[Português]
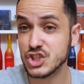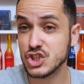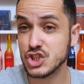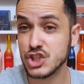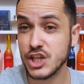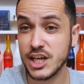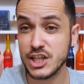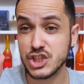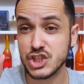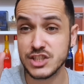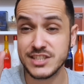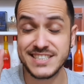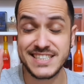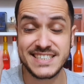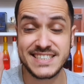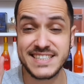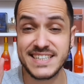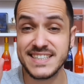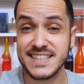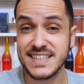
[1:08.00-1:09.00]
gente,
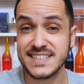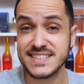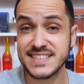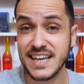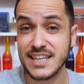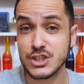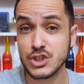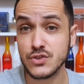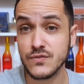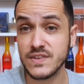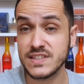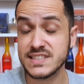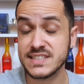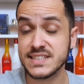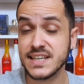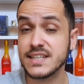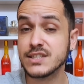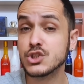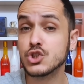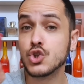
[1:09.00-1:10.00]

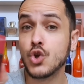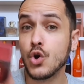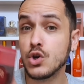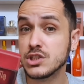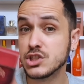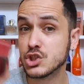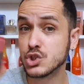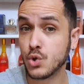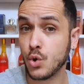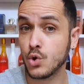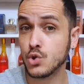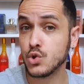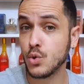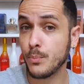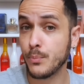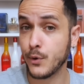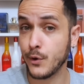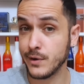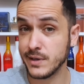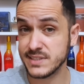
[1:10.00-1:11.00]
67,96 no desconto
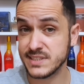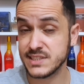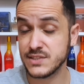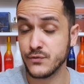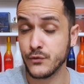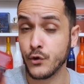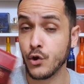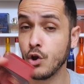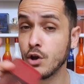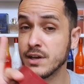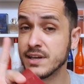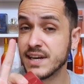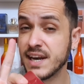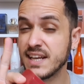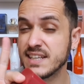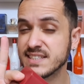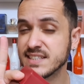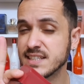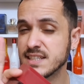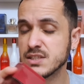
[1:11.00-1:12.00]
progressivo. Coloque
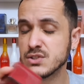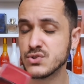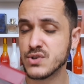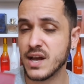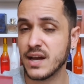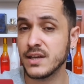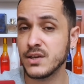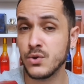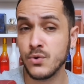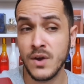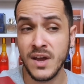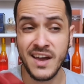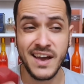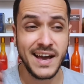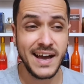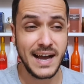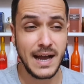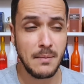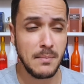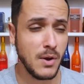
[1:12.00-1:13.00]
três itens no carrinho.
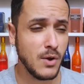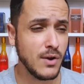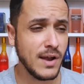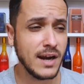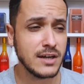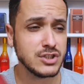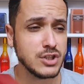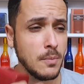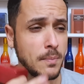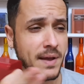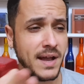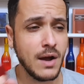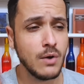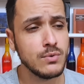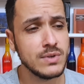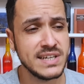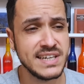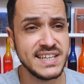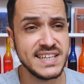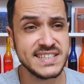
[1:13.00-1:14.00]
Ah, mas eu quero só pegar
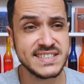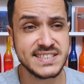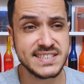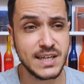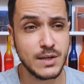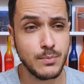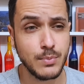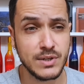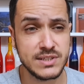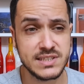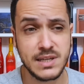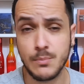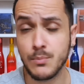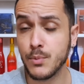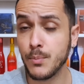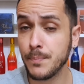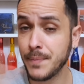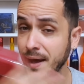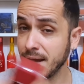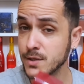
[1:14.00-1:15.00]
o Ser, por
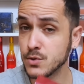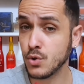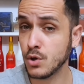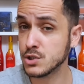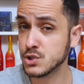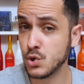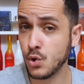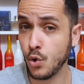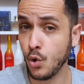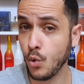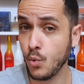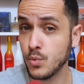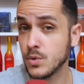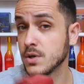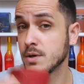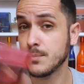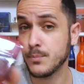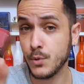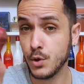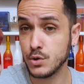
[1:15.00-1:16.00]
exemplo. Pegue dois Rolon.
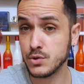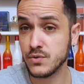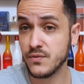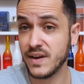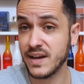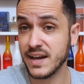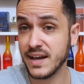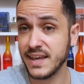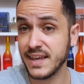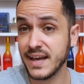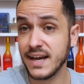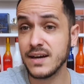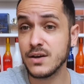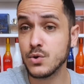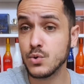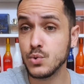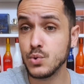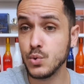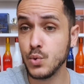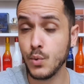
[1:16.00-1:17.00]
Pronto, vai ganhar
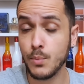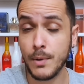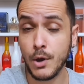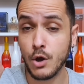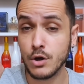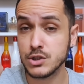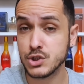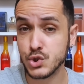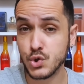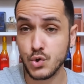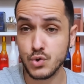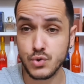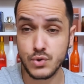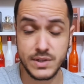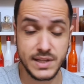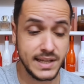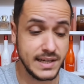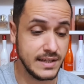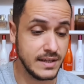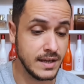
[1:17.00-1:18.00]
o maior desconto
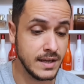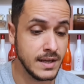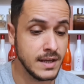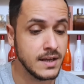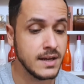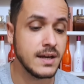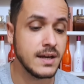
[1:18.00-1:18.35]
nele.